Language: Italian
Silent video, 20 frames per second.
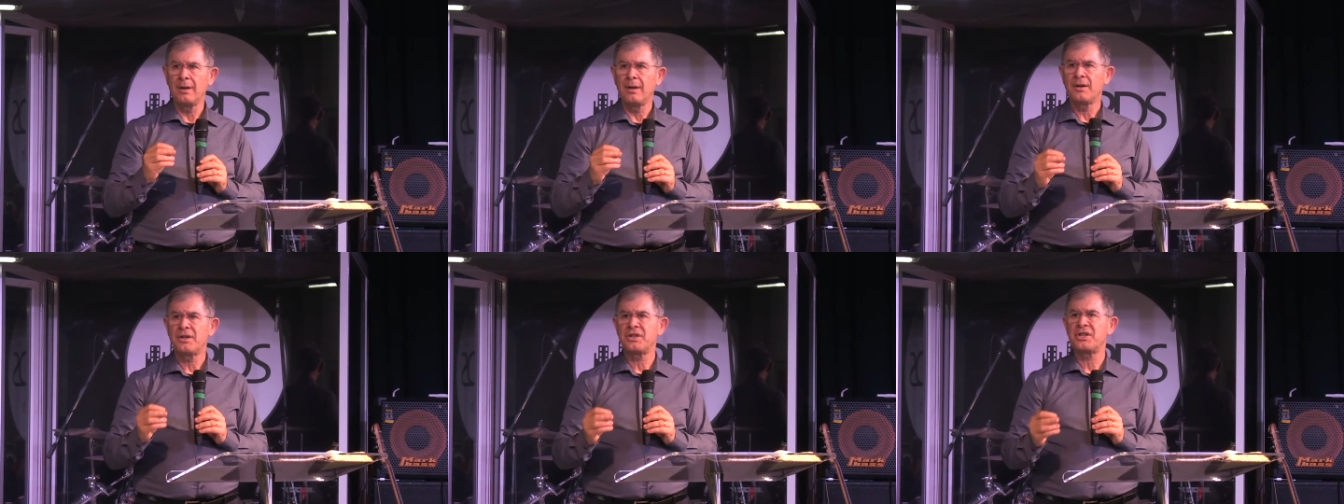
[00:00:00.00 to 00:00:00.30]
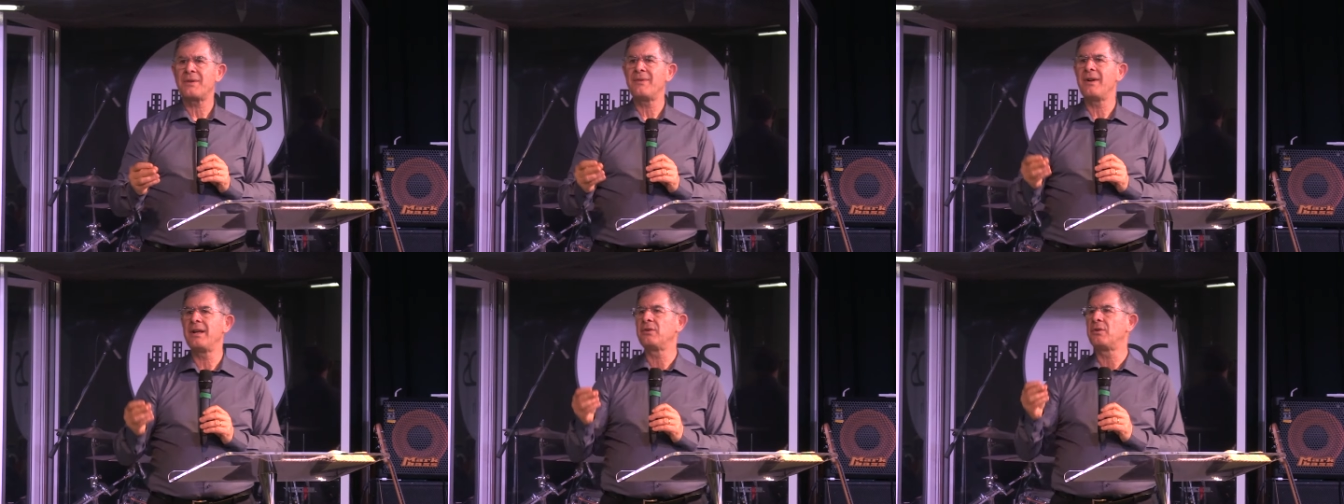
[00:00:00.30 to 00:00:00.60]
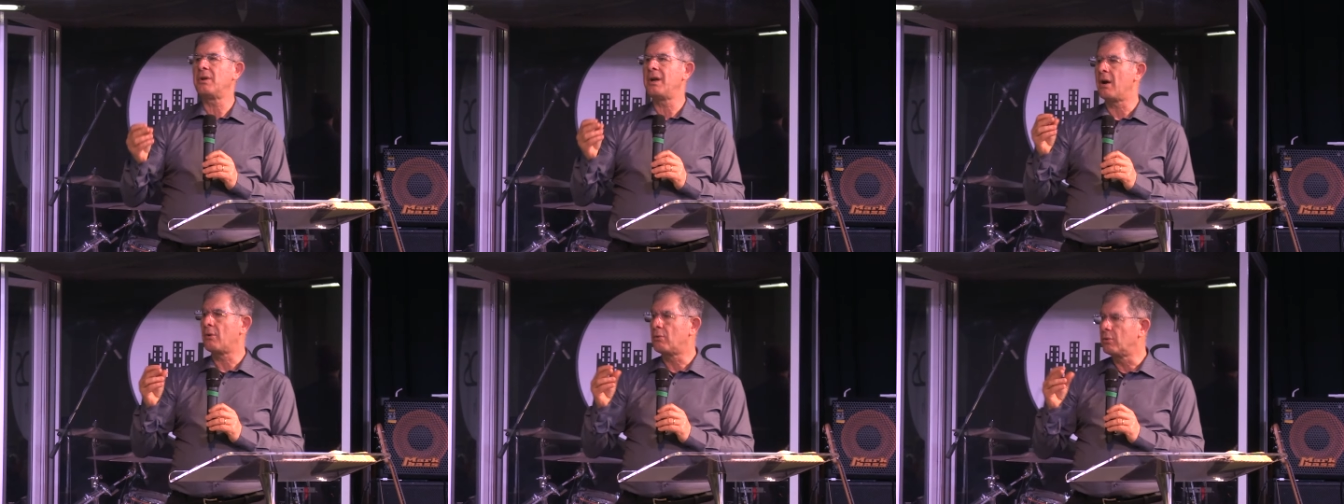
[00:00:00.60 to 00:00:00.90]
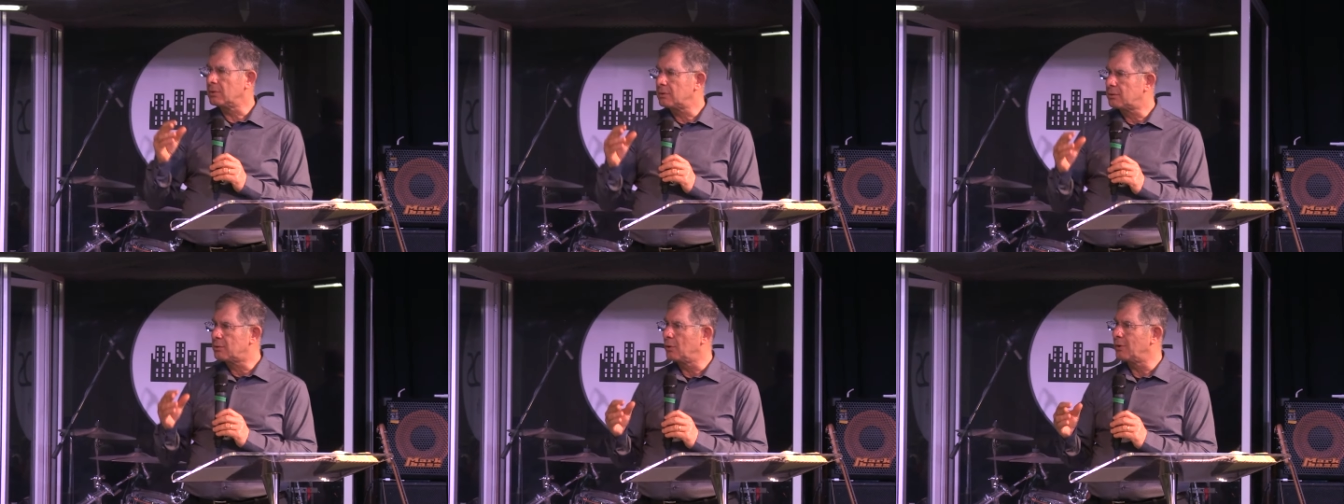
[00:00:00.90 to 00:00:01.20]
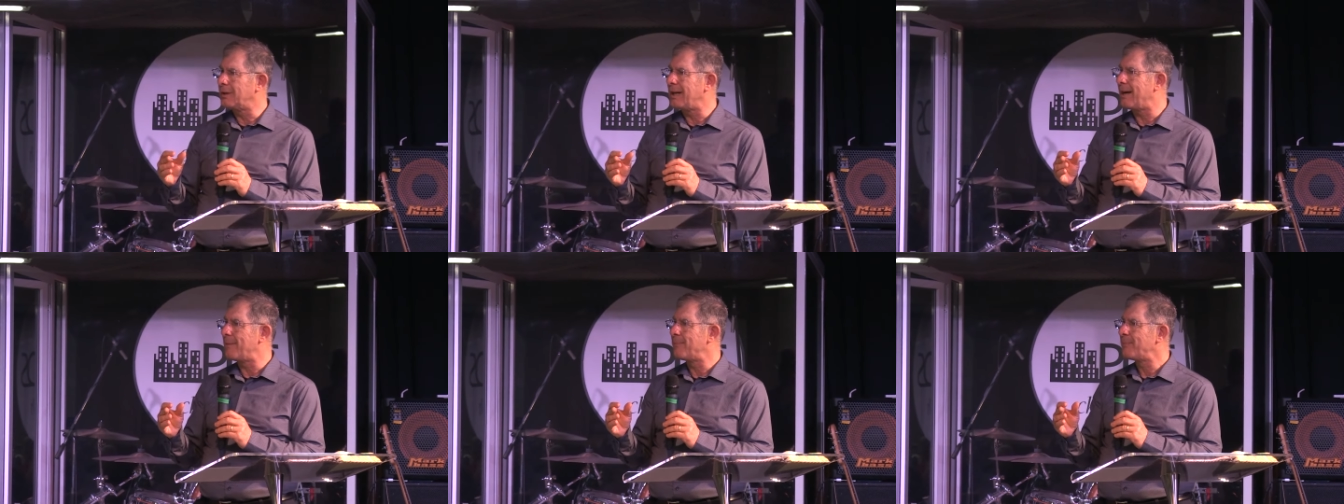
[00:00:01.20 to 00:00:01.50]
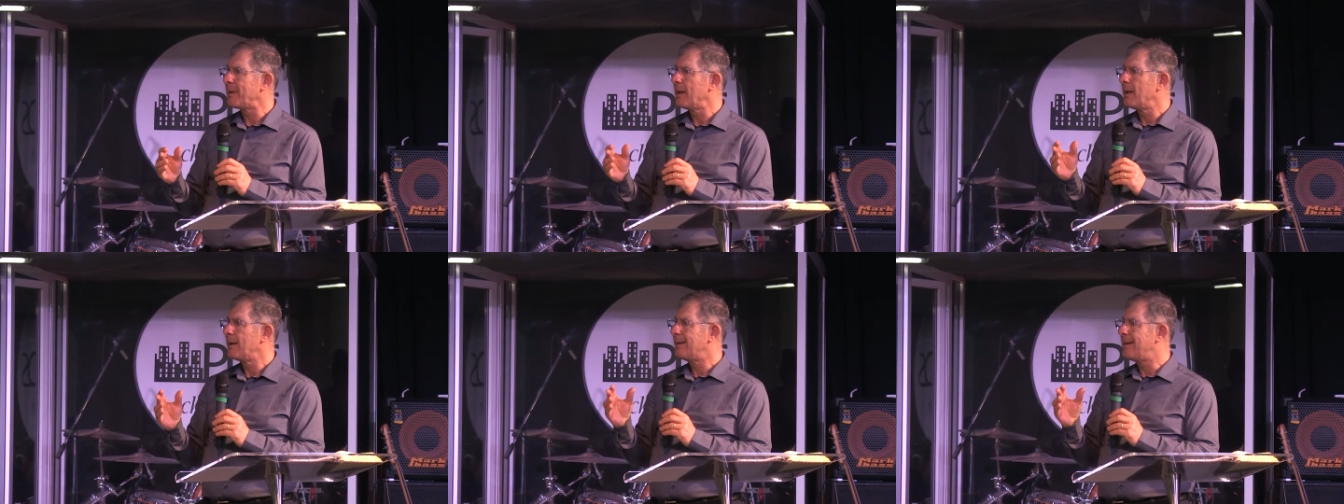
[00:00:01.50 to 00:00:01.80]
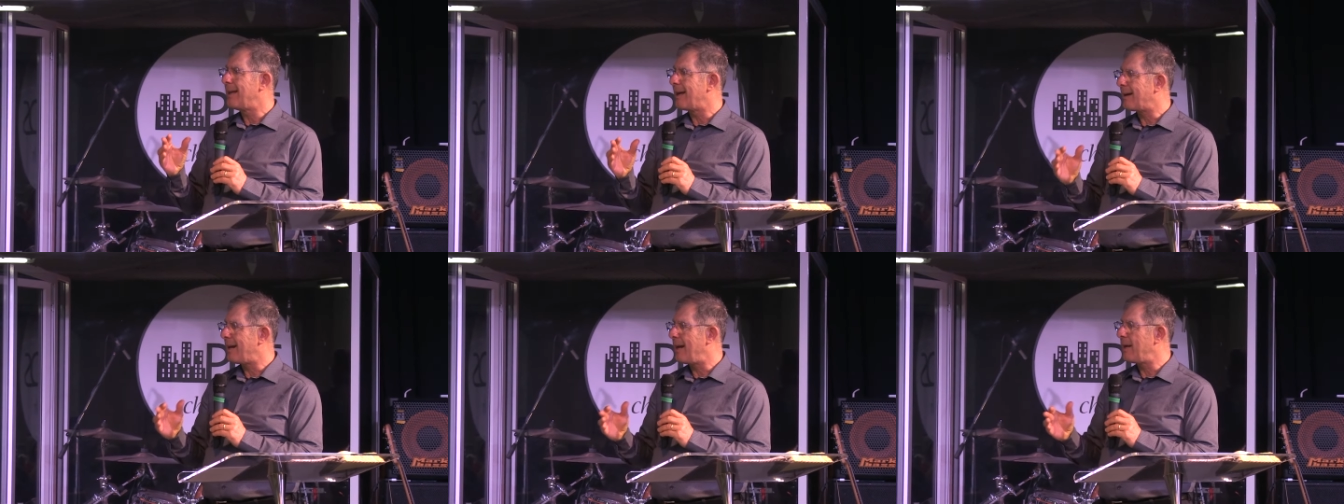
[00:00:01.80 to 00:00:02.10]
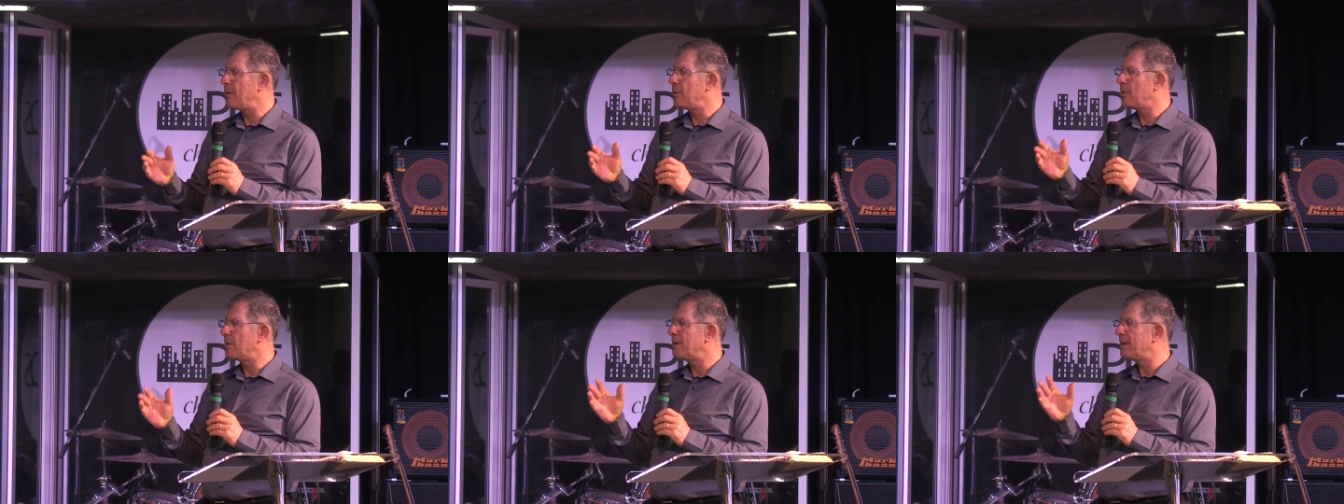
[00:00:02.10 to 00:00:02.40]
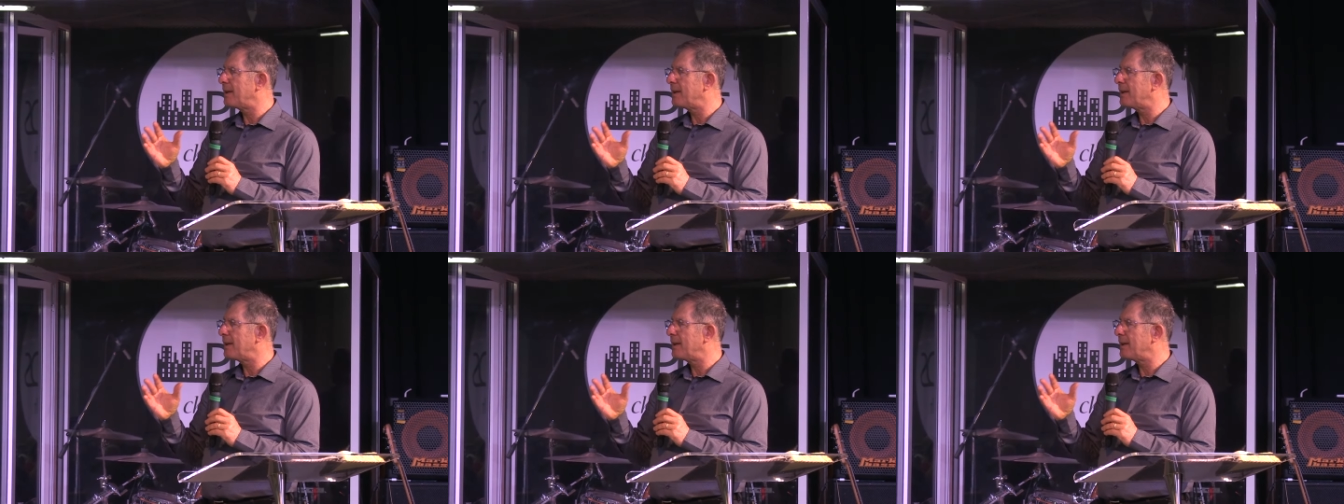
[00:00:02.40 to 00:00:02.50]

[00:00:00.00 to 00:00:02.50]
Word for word: ricevendo la cultura del regno di